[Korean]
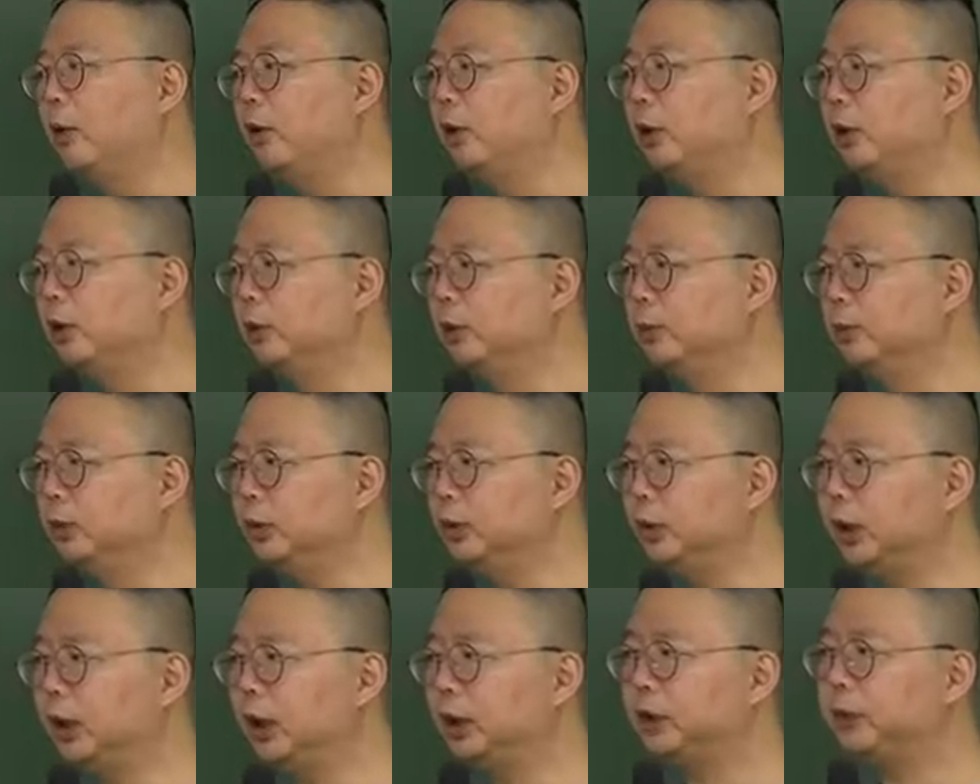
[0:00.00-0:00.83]

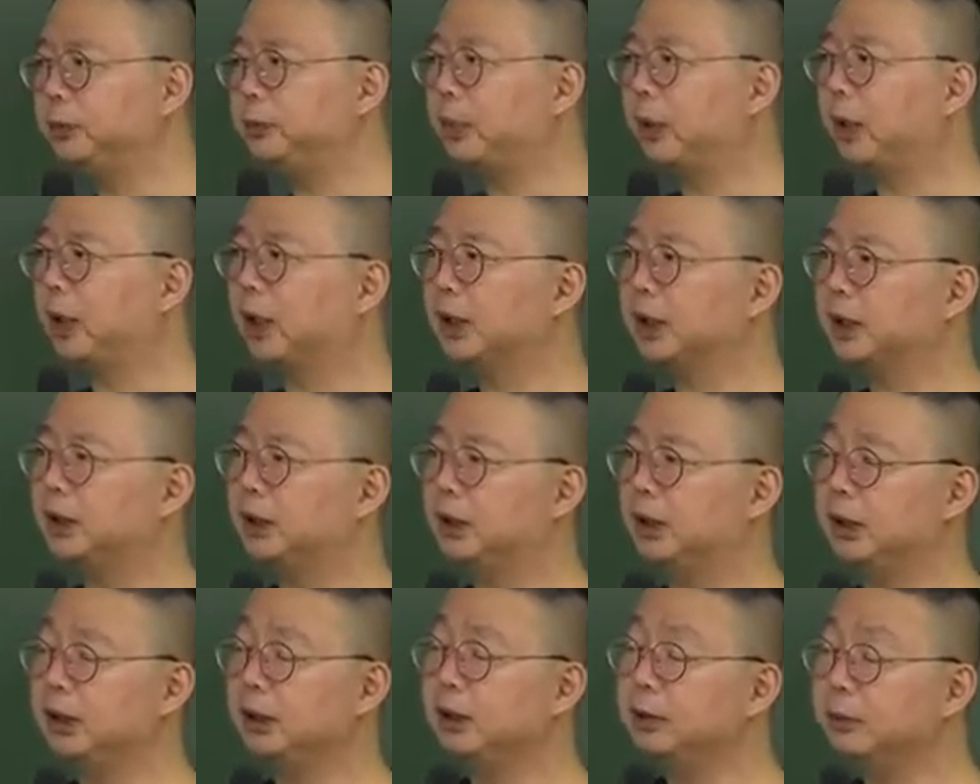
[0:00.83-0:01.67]
의무이행 심판
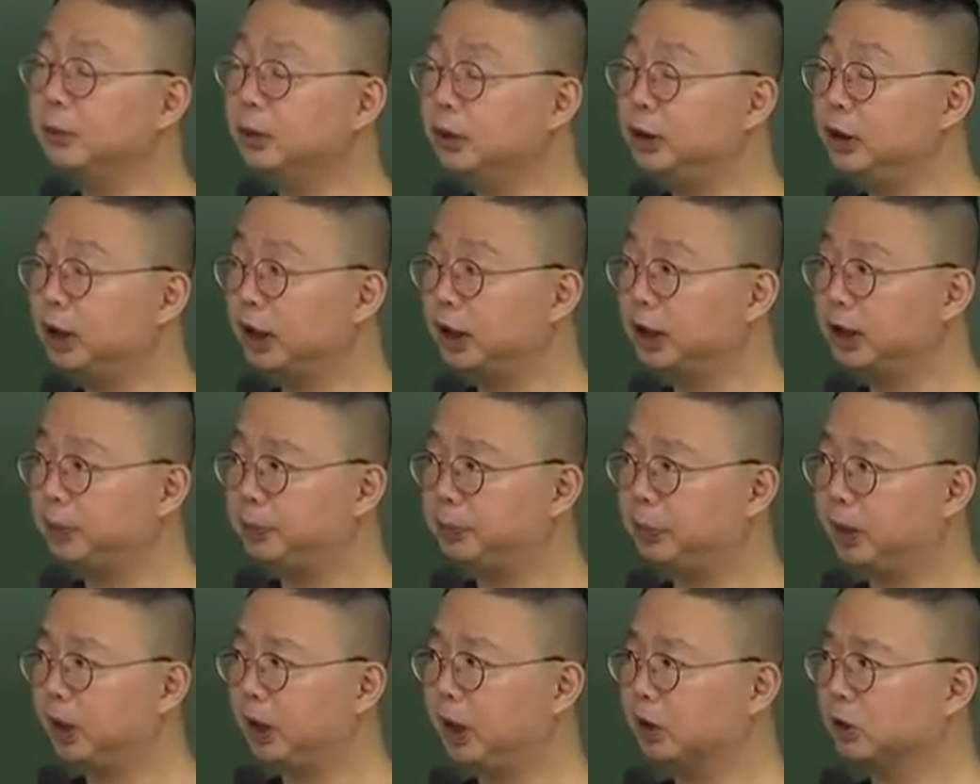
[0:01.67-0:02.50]
같은 의무이행
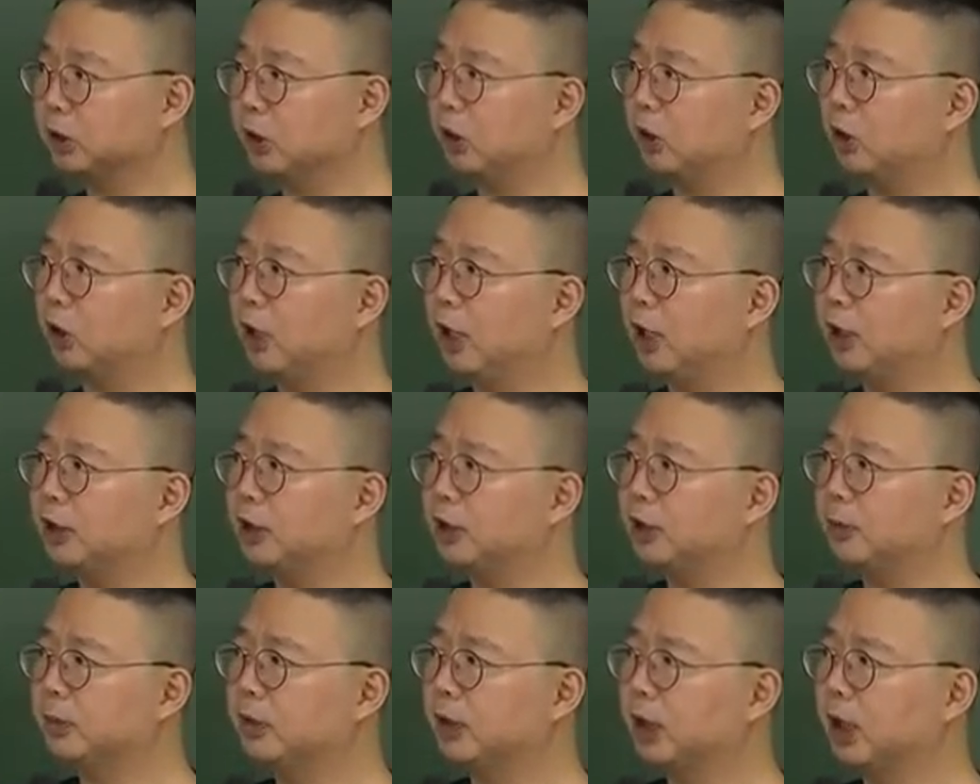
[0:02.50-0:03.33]
심판에서
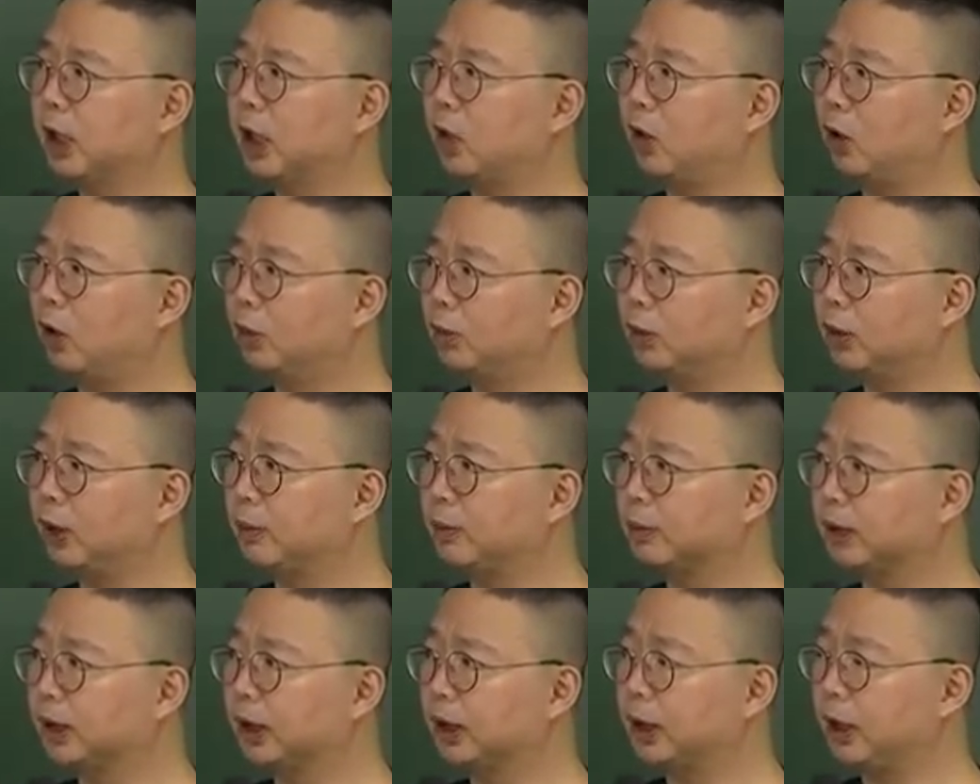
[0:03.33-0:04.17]
행심위가 거부나
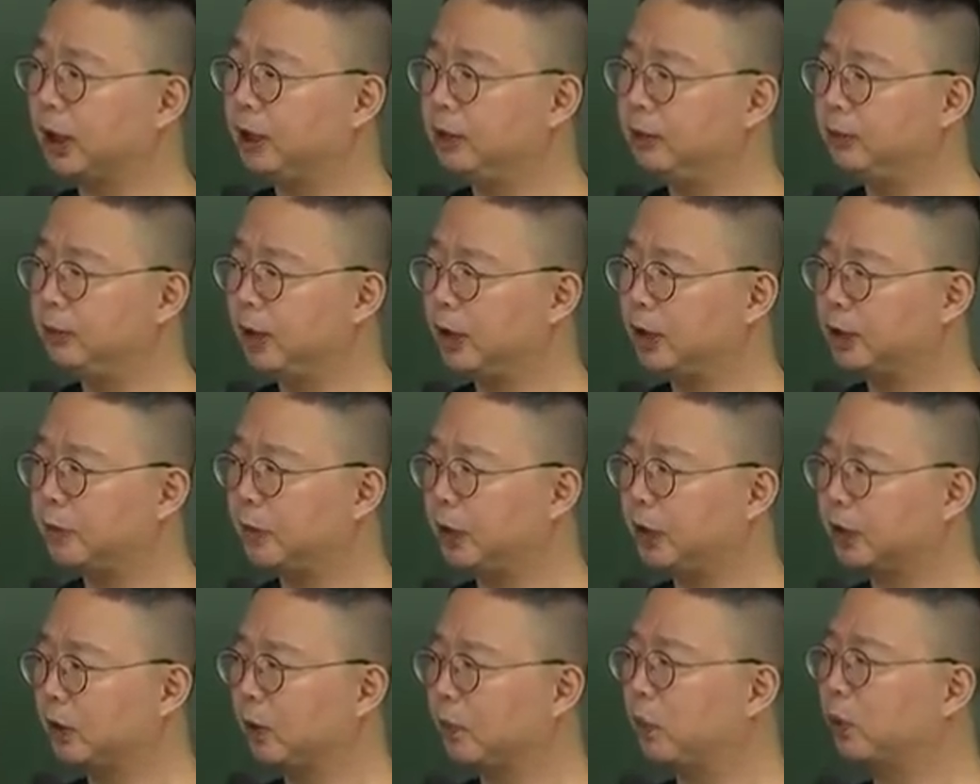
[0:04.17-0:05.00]
부작에 대한 의무이행
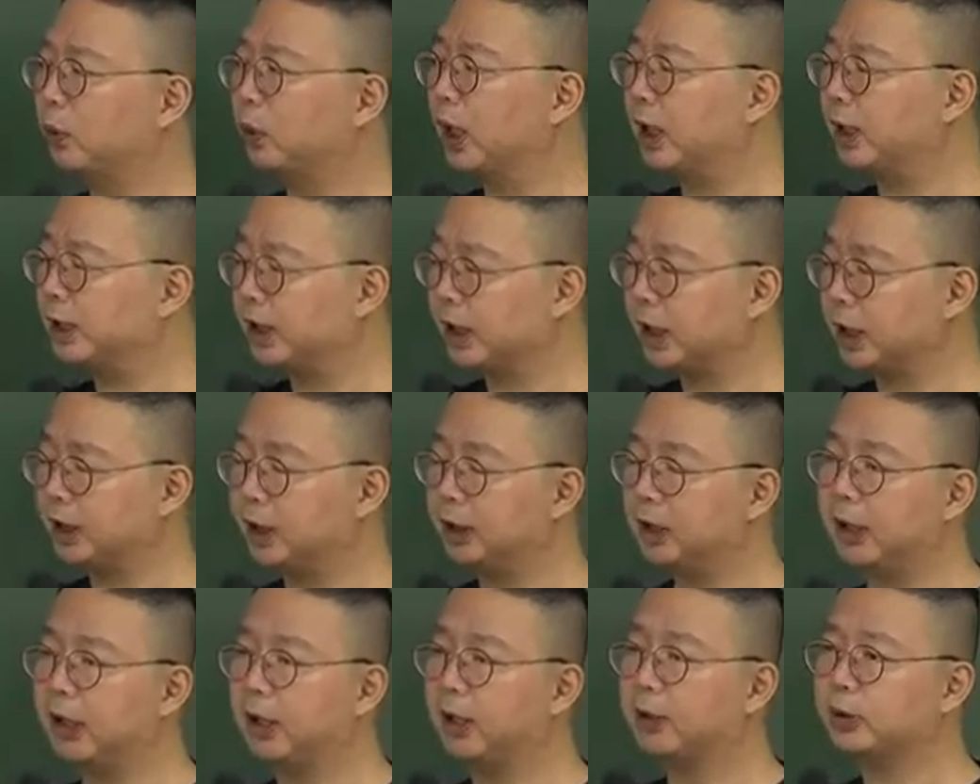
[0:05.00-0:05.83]
심판에서 본안
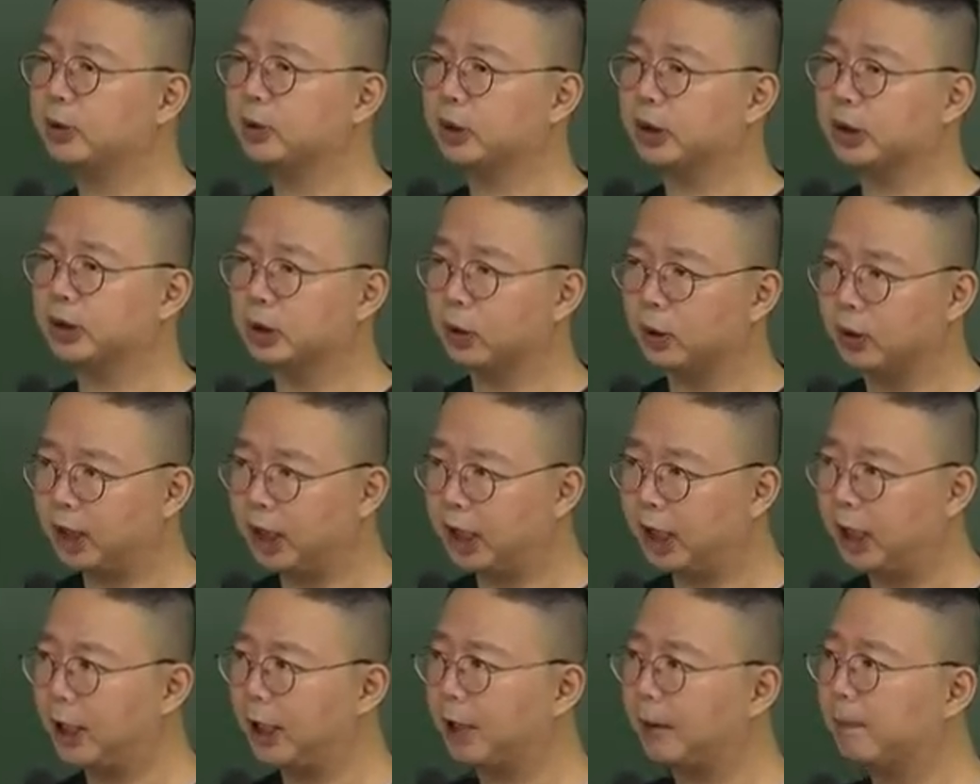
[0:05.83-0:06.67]
재결을 내려주기
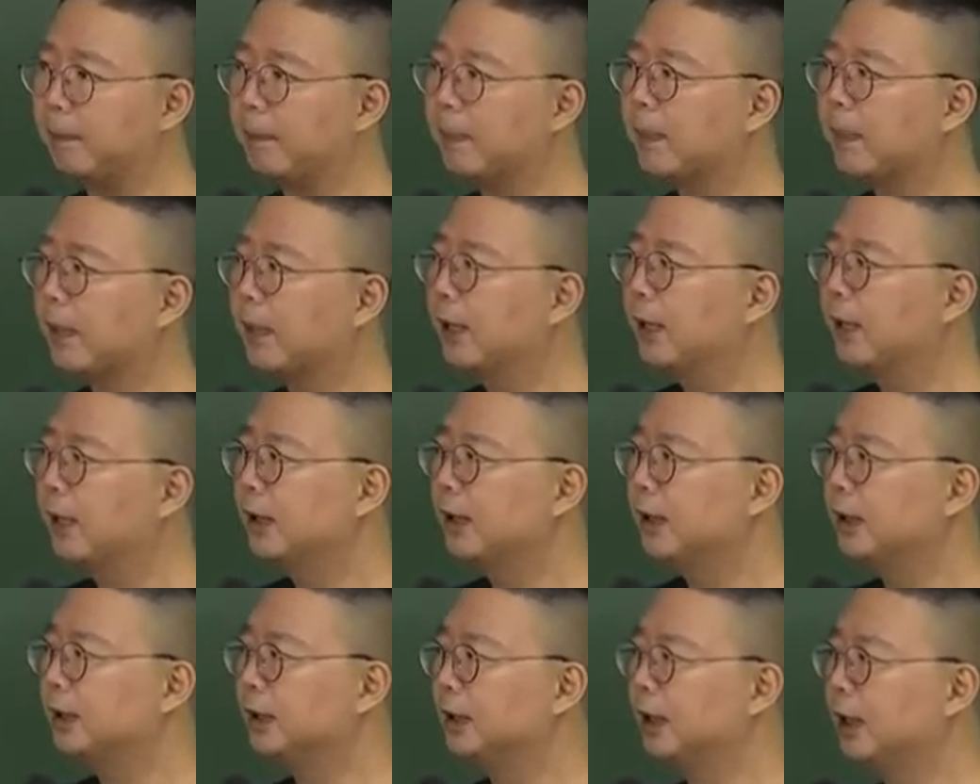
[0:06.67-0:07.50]
전에
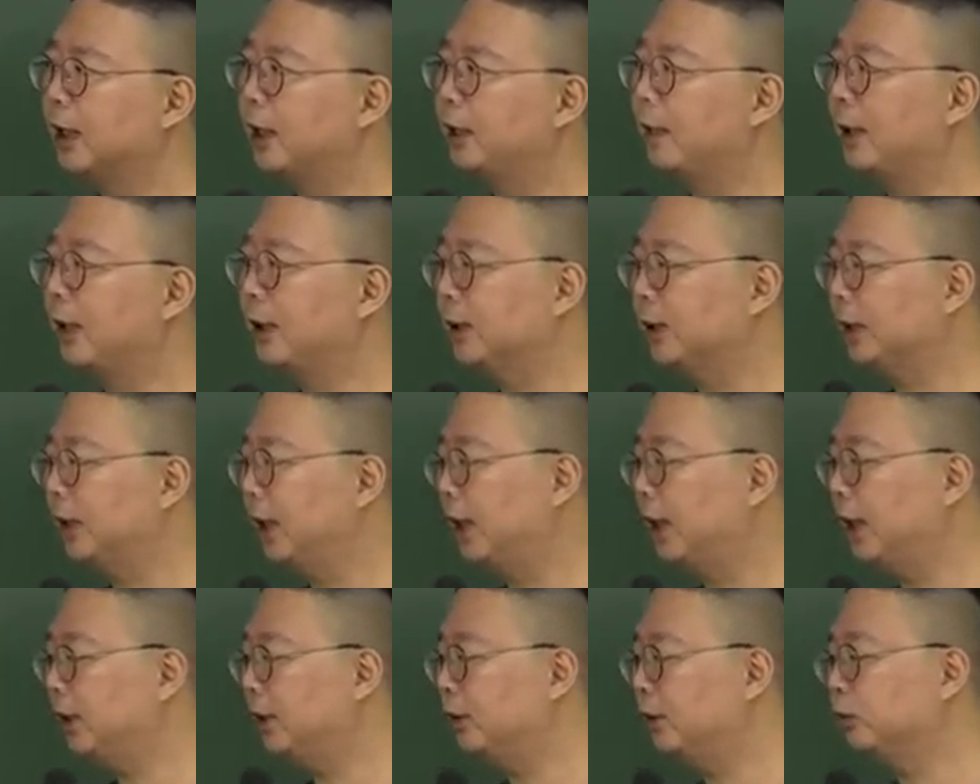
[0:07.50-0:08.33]
이
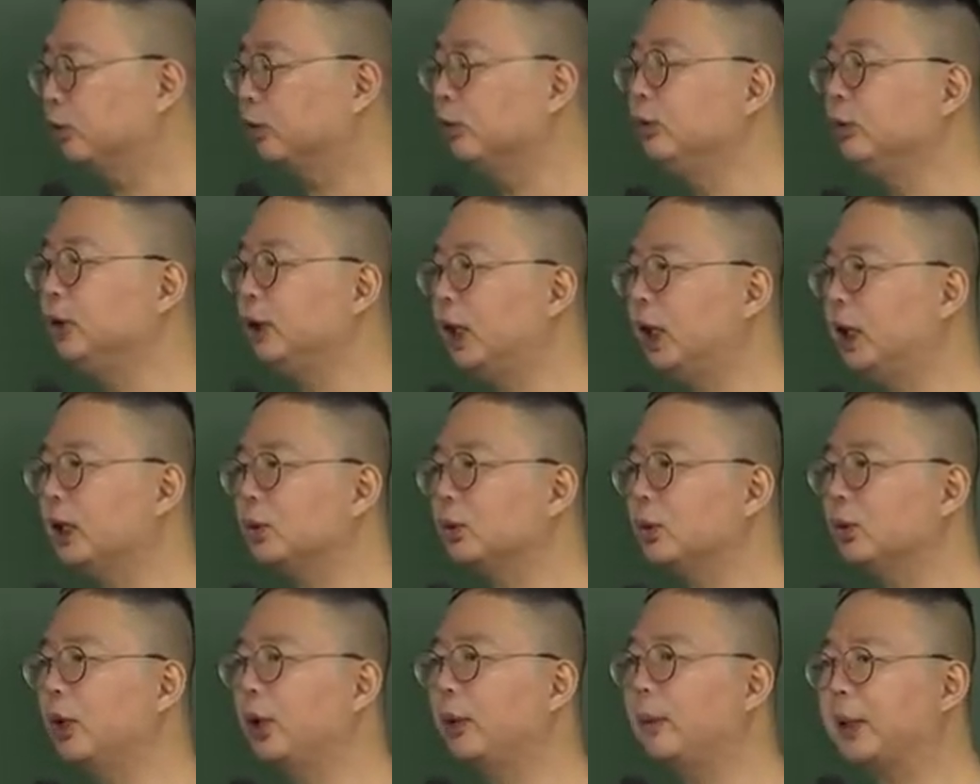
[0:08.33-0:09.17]
사람한테 중대한
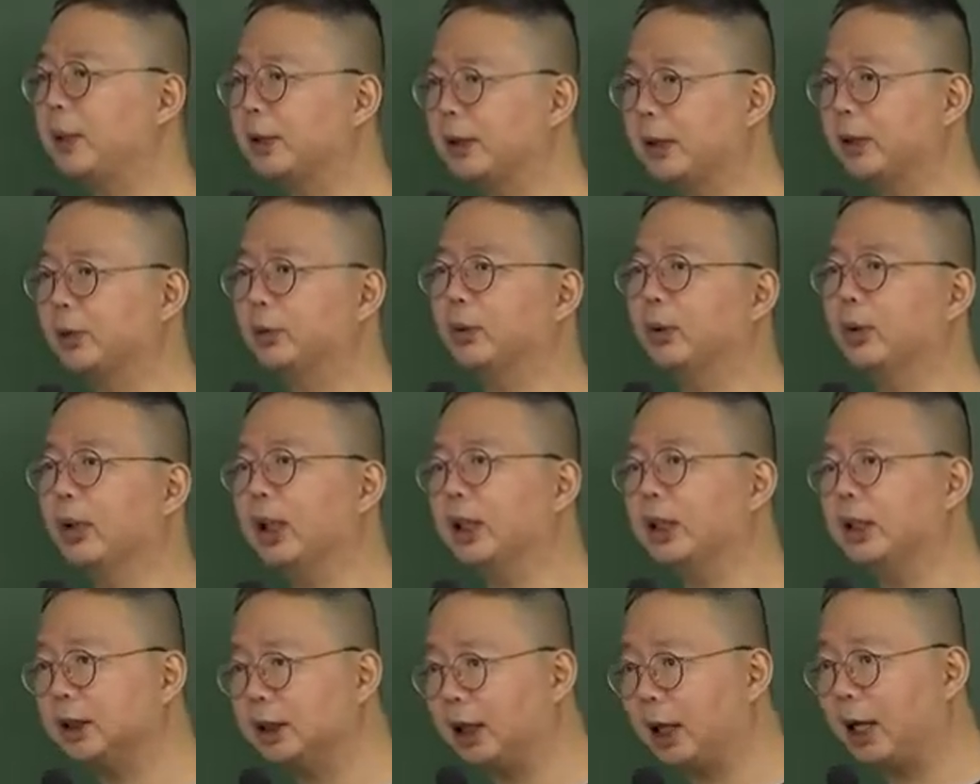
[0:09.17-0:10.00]
손해 발생 우려가
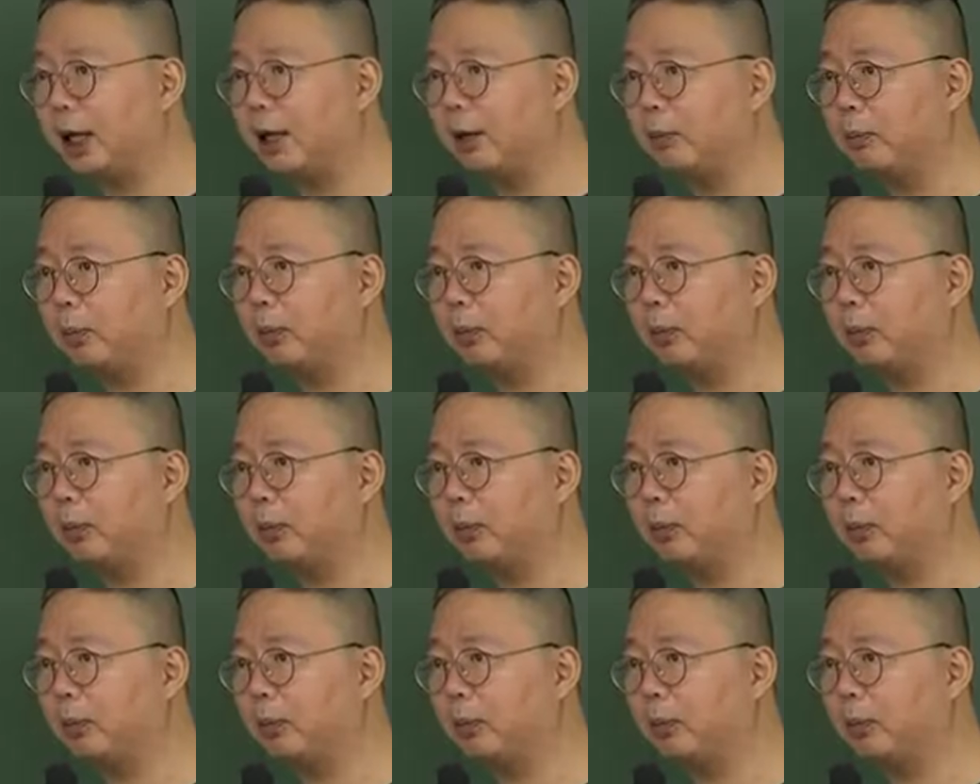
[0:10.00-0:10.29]
있다.